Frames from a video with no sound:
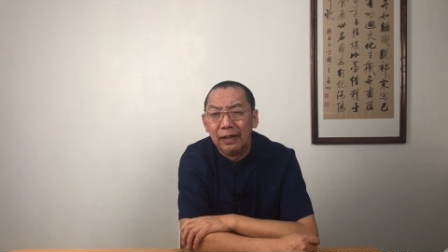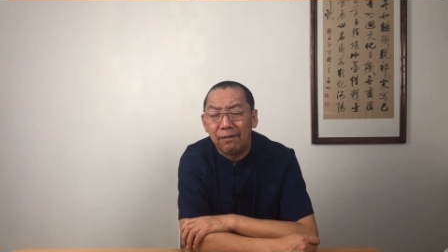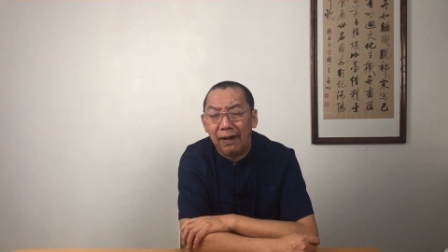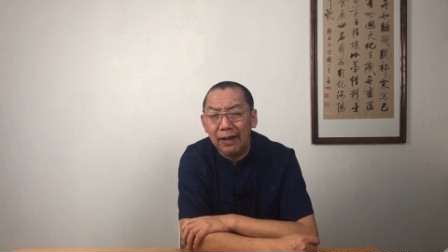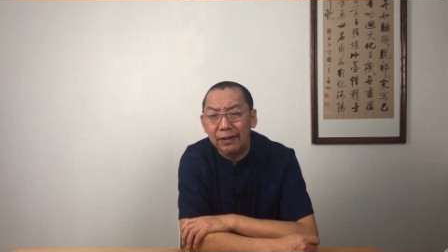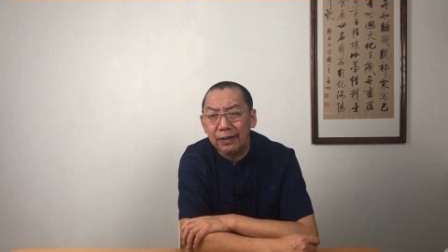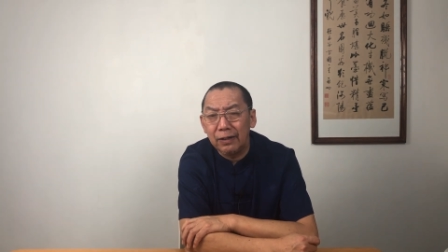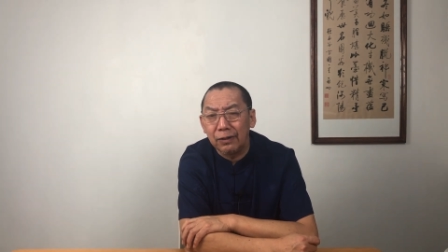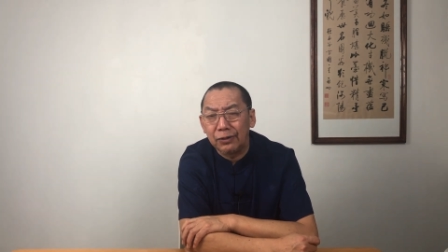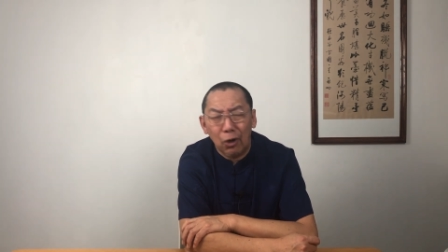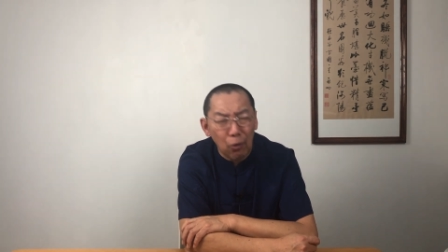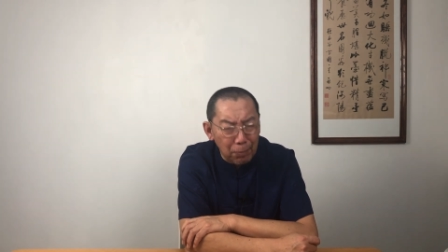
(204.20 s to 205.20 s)
完了之后
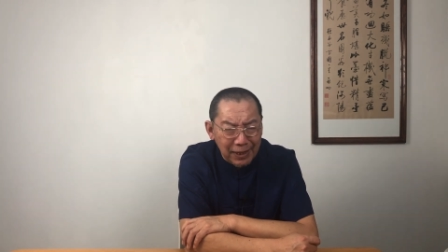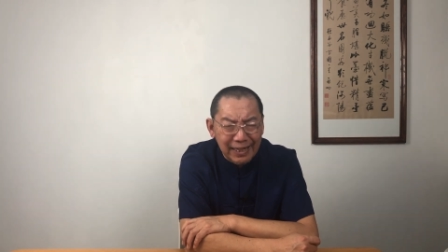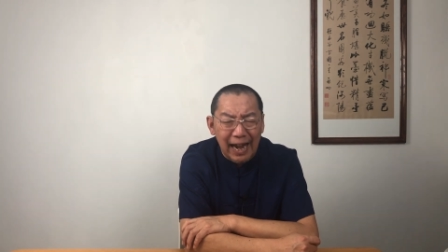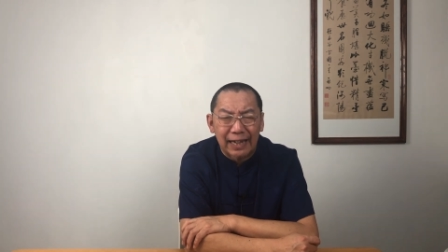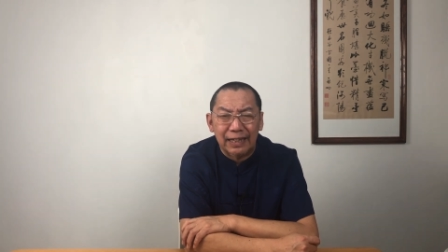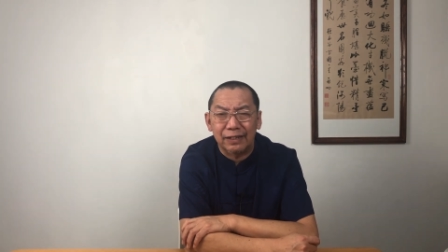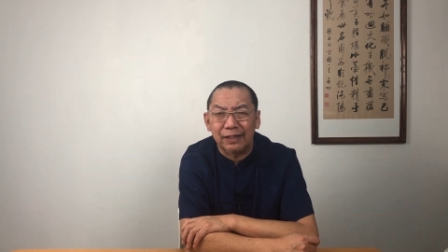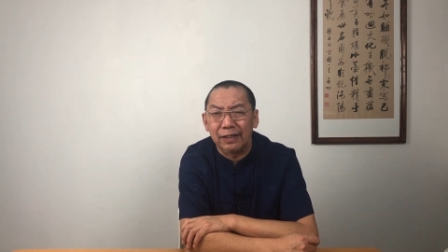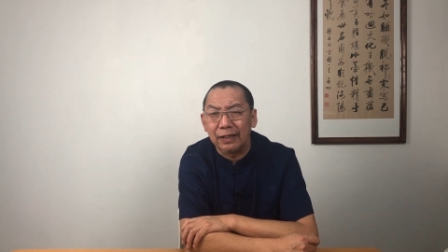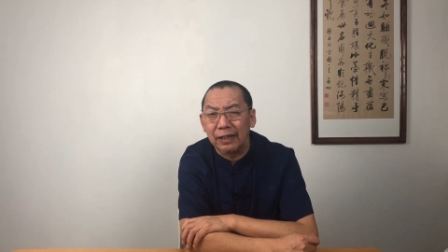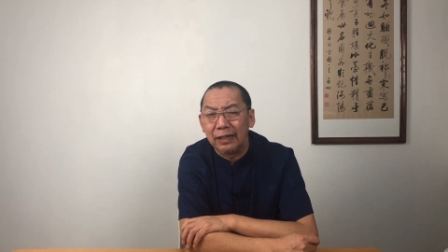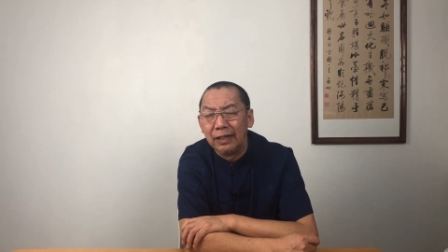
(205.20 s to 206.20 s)
抽皮带的声
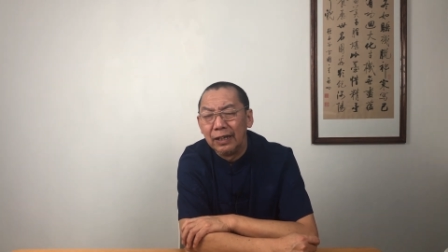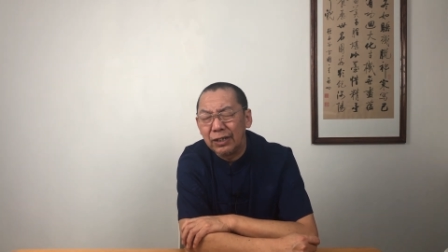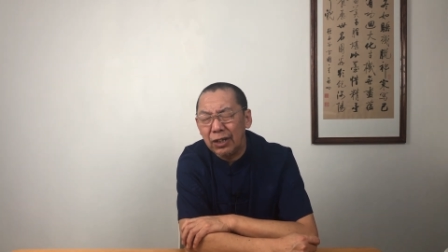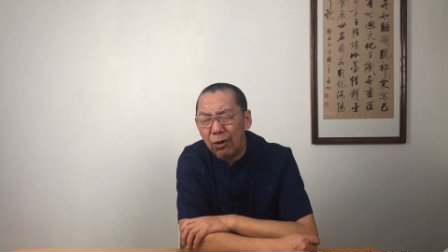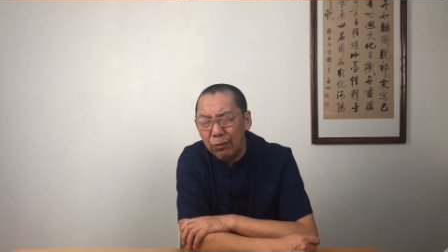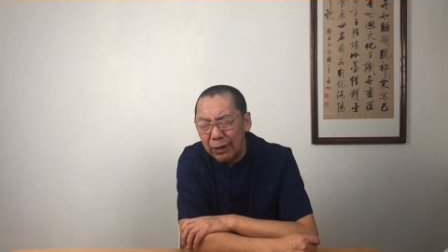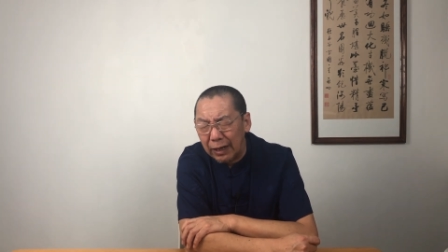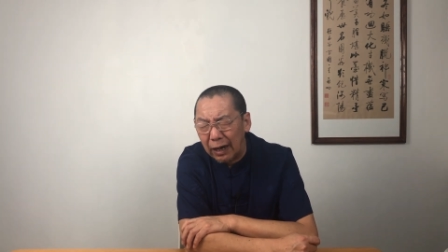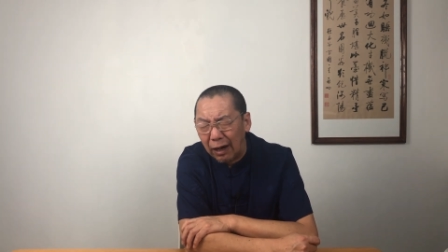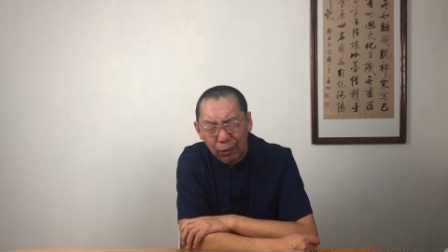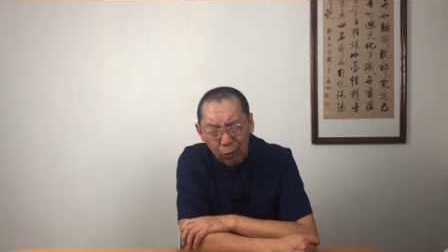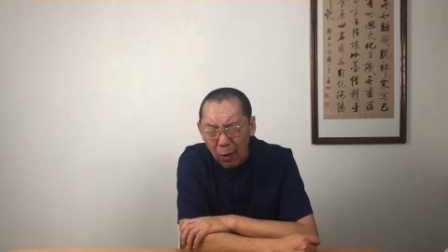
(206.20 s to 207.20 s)
音、抽这个
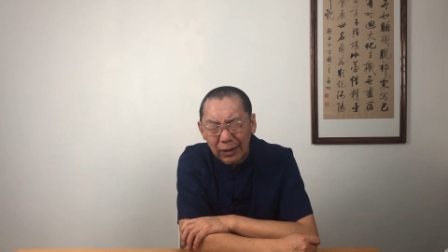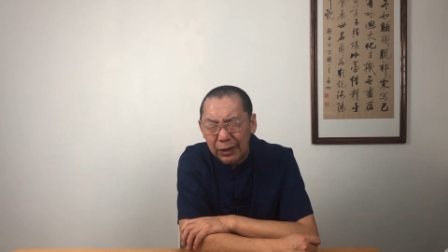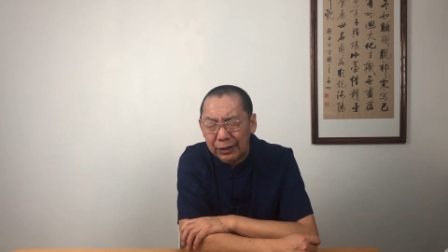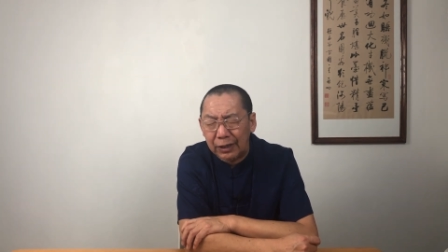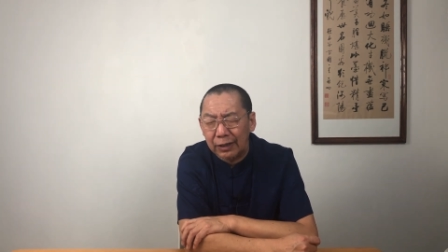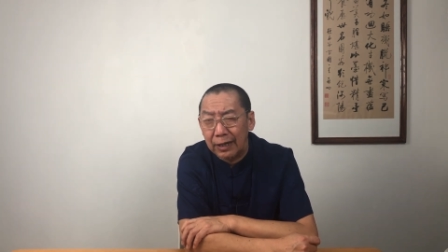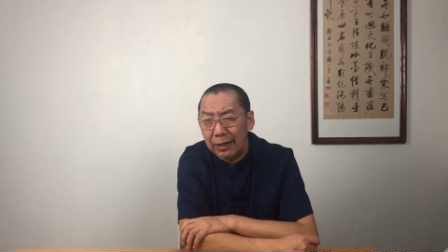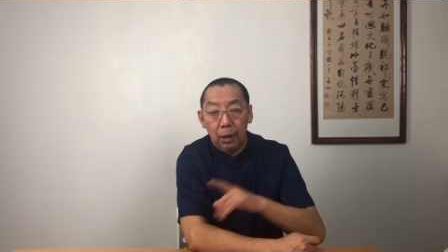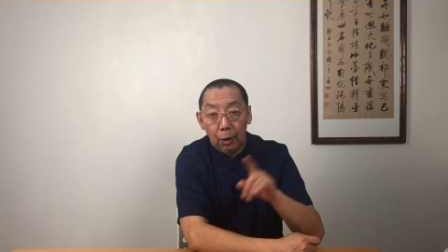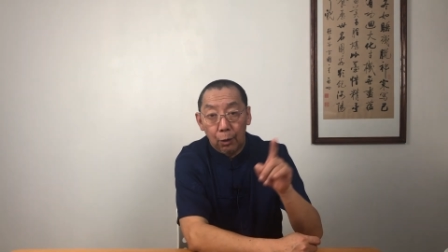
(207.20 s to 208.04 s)
耳光的声音。